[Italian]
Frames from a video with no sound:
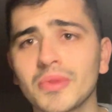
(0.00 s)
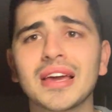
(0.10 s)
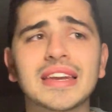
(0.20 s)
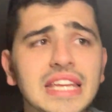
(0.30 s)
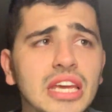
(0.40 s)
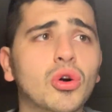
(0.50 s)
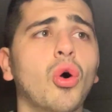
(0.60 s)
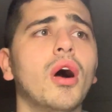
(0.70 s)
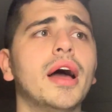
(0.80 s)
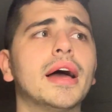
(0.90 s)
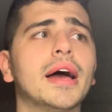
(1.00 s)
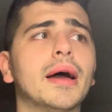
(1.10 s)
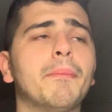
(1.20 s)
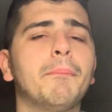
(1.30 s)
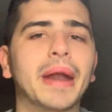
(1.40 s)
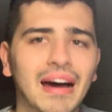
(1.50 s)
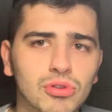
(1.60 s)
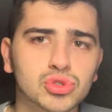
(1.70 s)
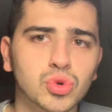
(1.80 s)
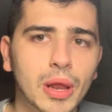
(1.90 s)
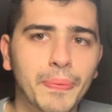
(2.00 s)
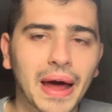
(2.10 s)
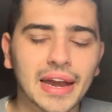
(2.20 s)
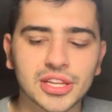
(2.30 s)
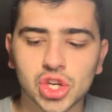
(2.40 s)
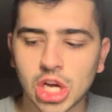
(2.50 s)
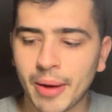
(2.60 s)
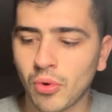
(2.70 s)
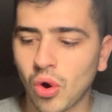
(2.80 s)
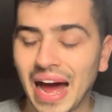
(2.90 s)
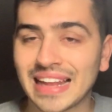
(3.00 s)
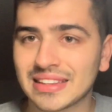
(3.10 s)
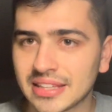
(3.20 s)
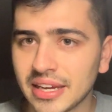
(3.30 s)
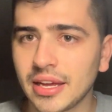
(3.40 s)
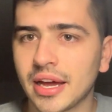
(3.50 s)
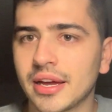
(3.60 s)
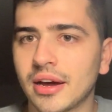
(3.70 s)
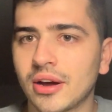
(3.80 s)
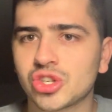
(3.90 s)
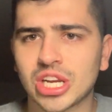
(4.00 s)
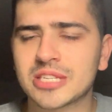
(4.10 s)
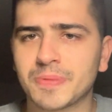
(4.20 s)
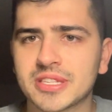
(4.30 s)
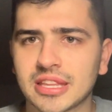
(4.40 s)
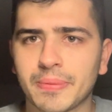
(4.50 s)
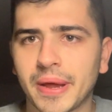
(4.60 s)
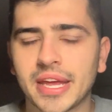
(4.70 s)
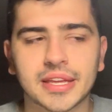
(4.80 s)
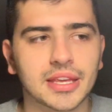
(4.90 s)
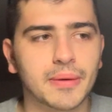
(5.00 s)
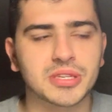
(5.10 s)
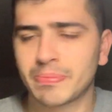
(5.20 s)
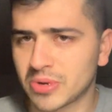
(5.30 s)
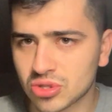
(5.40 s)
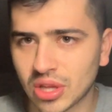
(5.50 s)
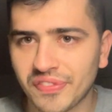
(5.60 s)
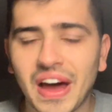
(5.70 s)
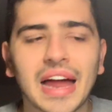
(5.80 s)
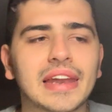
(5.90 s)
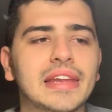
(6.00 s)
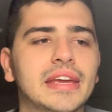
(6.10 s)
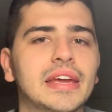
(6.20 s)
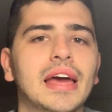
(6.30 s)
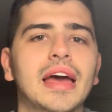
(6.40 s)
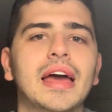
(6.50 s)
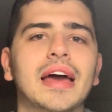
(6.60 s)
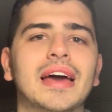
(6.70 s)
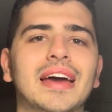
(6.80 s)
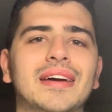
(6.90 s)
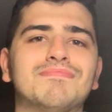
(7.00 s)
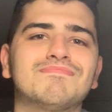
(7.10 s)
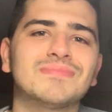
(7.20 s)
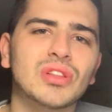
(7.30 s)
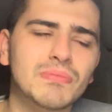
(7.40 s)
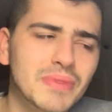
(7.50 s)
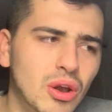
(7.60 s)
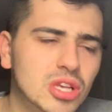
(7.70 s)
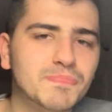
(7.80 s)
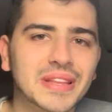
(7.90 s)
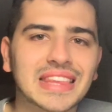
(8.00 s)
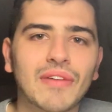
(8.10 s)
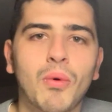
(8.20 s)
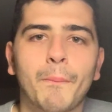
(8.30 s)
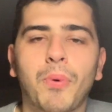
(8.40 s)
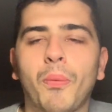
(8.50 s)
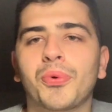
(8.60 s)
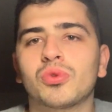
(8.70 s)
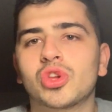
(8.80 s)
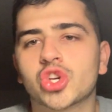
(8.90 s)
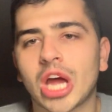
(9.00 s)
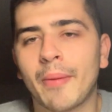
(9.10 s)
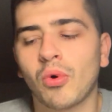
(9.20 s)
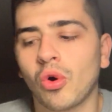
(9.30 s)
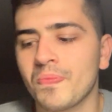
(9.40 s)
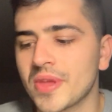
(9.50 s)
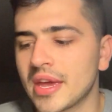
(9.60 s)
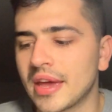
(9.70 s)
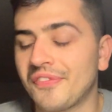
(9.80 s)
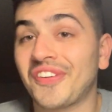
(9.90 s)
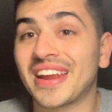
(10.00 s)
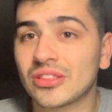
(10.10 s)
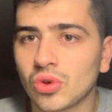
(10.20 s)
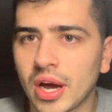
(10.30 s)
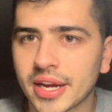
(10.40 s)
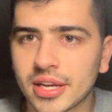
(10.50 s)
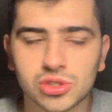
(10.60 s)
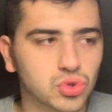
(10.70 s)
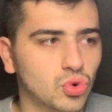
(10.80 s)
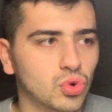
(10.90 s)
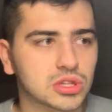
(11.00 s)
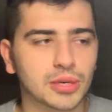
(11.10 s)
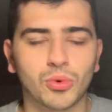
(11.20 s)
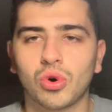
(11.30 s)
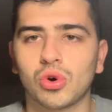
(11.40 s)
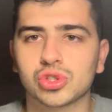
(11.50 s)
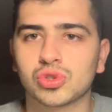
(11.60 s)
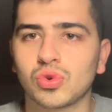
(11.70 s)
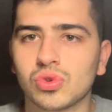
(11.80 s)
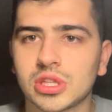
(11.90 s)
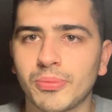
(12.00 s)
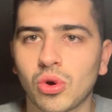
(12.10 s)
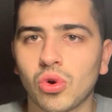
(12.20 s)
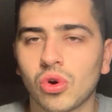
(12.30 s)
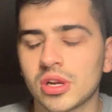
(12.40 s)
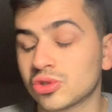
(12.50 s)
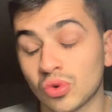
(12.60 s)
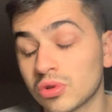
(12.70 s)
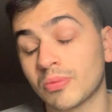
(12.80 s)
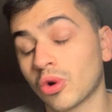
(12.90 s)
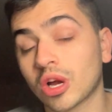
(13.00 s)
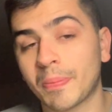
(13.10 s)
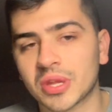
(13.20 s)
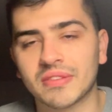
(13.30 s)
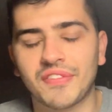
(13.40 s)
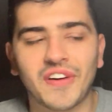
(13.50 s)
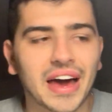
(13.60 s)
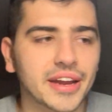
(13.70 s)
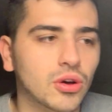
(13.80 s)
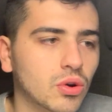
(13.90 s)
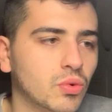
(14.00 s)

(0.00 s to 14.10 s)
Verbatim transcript: Nico, eh, bravo sulle palle diciamo alte, eh, oggi ne ha spizzate parecchie, si è preso dei falli, eh, me lo aspettavo un po' più diciamo freddo anche sull'ultimo, sull'ultimo gol, sull'ultimo gol che poteva fare, no?